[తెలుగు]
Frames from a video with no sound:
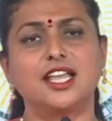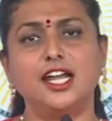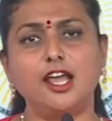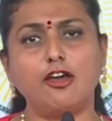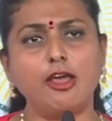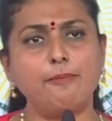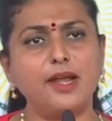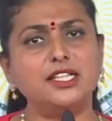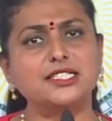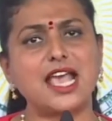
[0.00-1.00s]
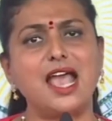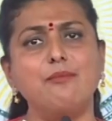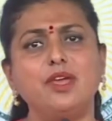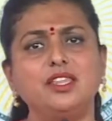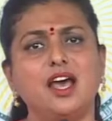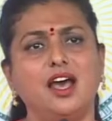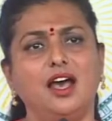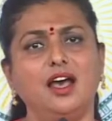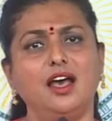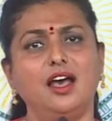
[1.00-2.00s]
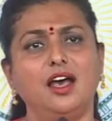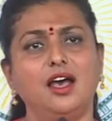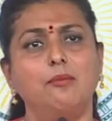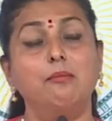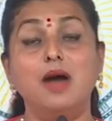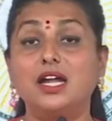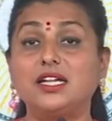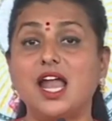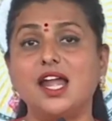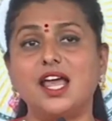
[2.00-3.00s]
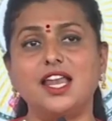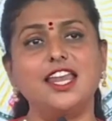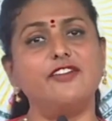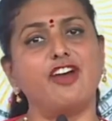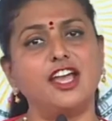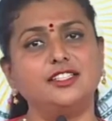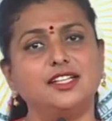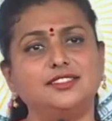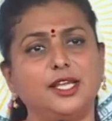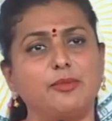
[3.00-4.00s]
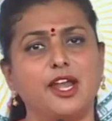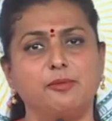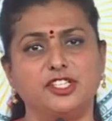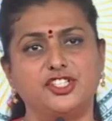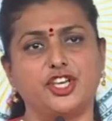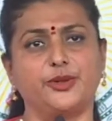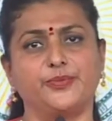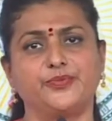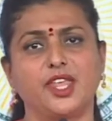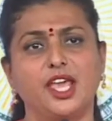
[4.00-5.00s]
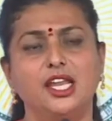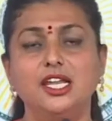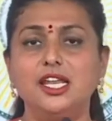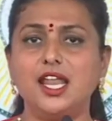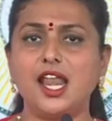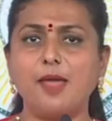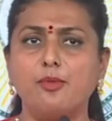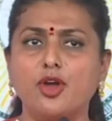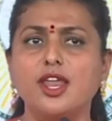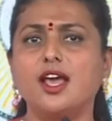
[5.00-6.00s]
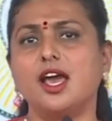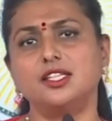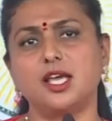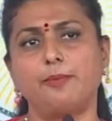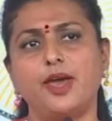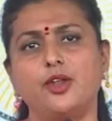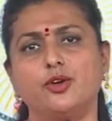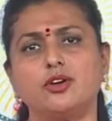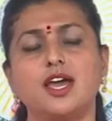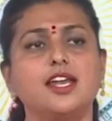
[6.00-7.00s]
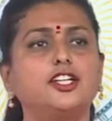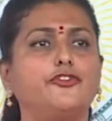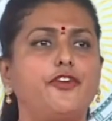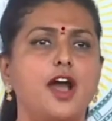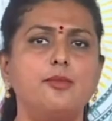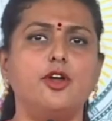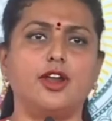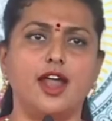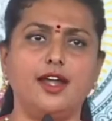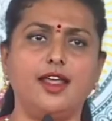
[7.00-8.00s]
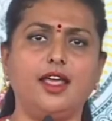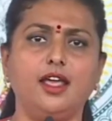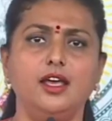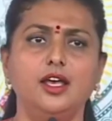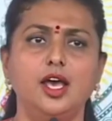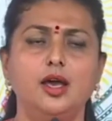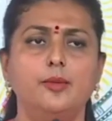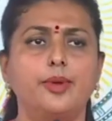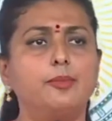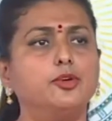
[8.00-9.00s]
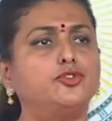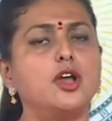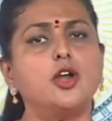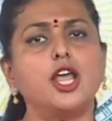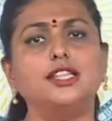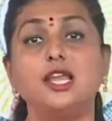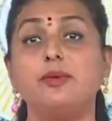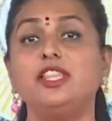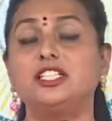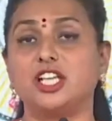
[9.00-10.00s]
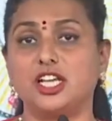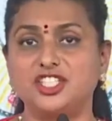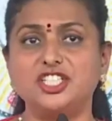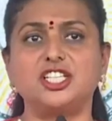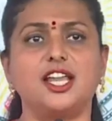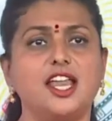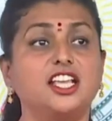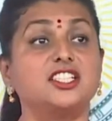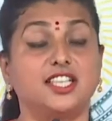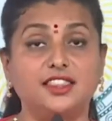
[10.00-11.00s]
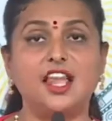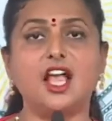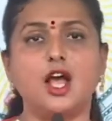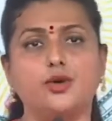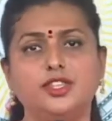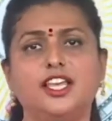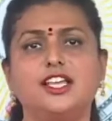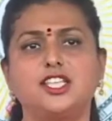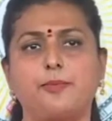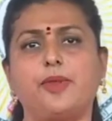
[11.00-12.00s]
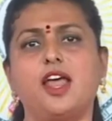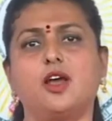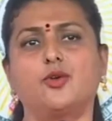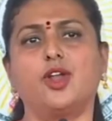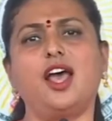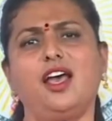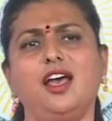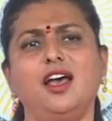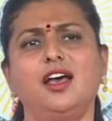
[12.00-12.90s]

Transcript: స్కిల్ డెవలప్మెంట్ స్కామ్ మీద మాట్లాడాలని వాయిదా తీర్మానం ఇచ్చారు నిన్ననే బుగ్గన గారు చెప్పారు కరెక్ట్ ఫామ్లో రాండి ప్రభుత్వం కూడా దీని మీద చర్చించడానికి సిద్ధంగా ఉంది అని చెప్పినా కూడా